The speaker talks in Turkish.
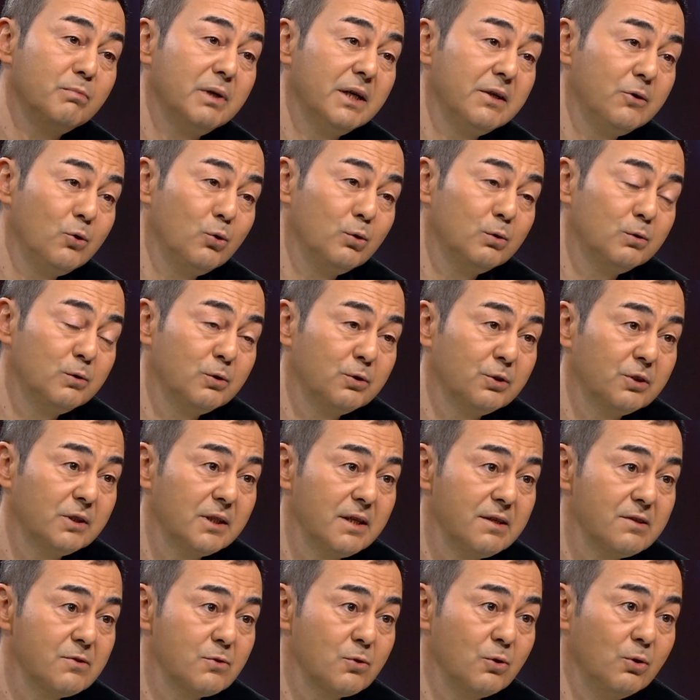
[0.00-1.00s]
Ben
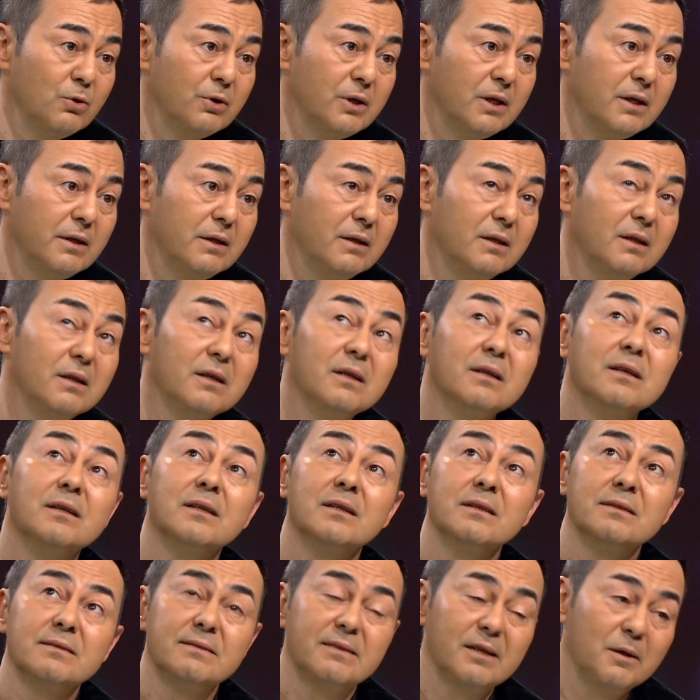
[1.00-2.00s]
öldükten sonra
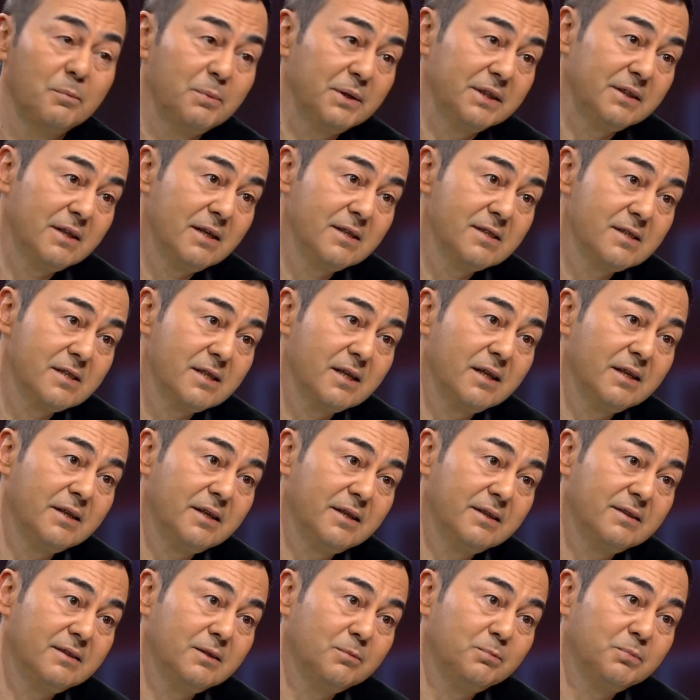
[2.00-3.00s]
tepeden
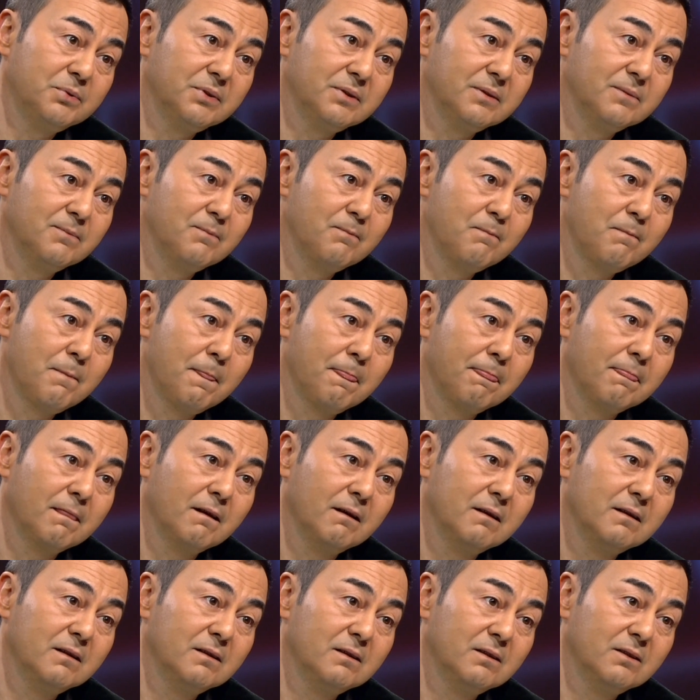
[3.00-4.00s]
seyredip,
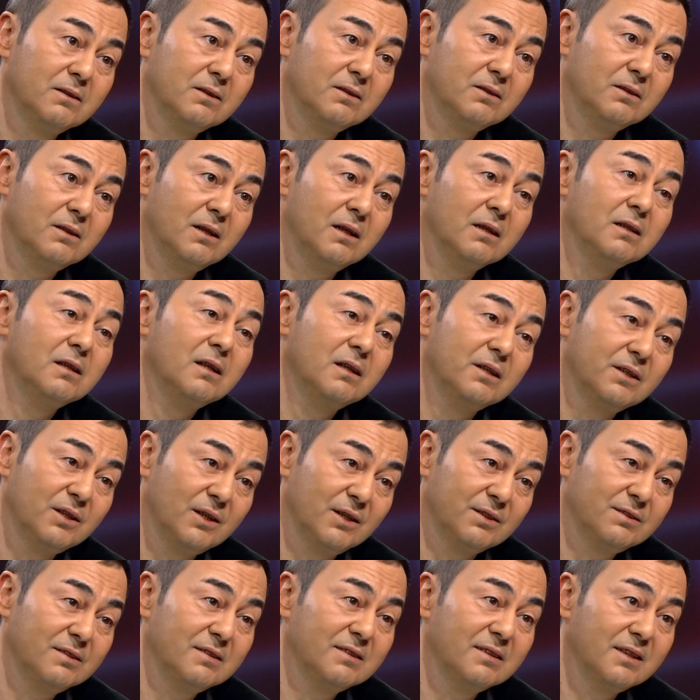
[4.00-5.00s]
e, Allah
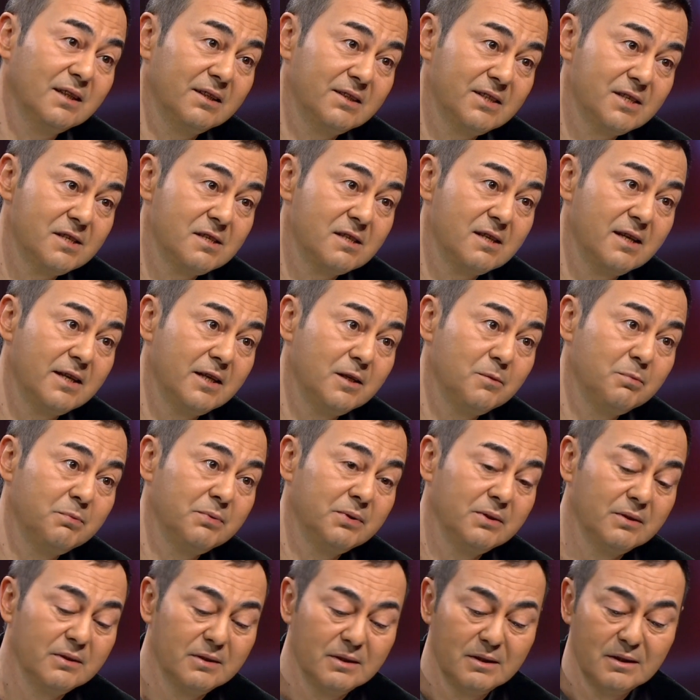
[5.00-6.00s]
katından izleyip,
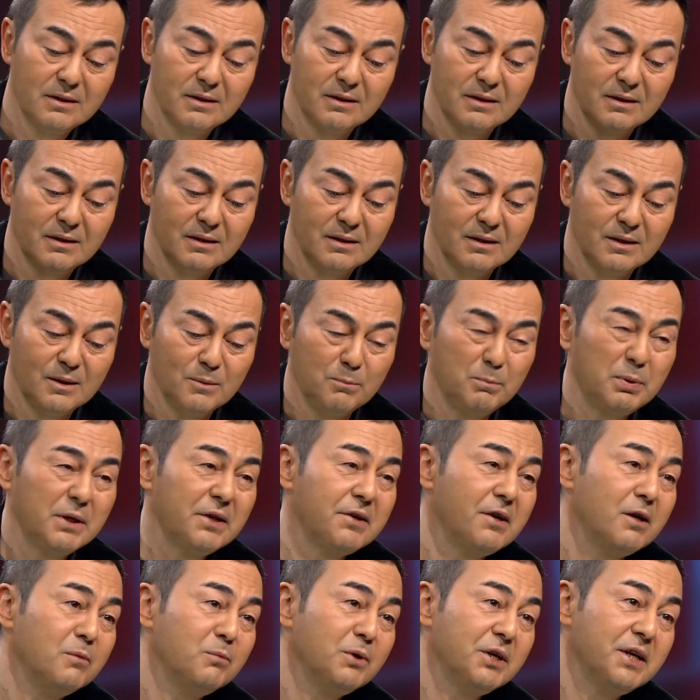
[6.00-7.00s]

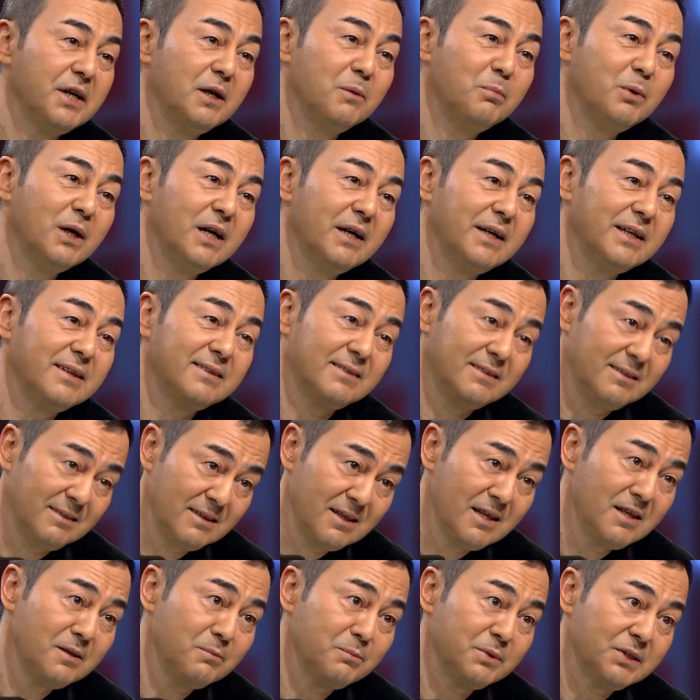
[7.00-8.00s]
paramı heba
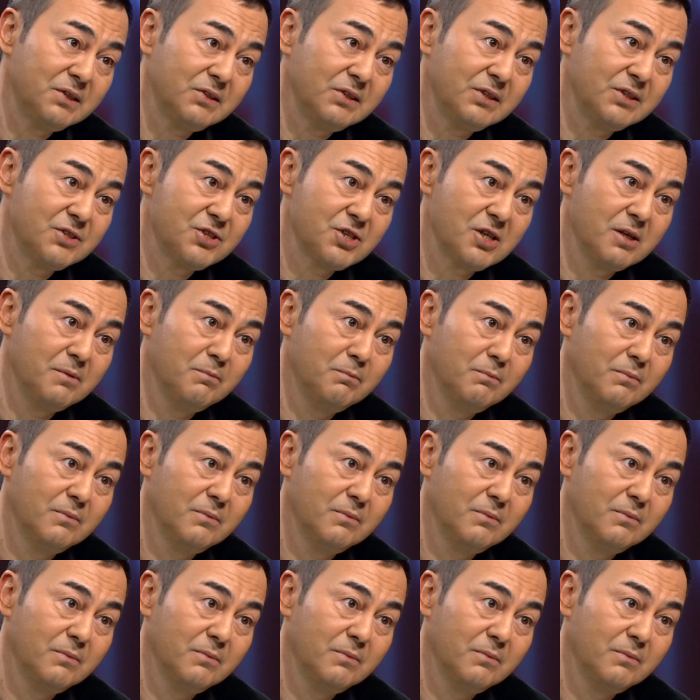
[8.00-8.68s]
ettiler mi diyeceğim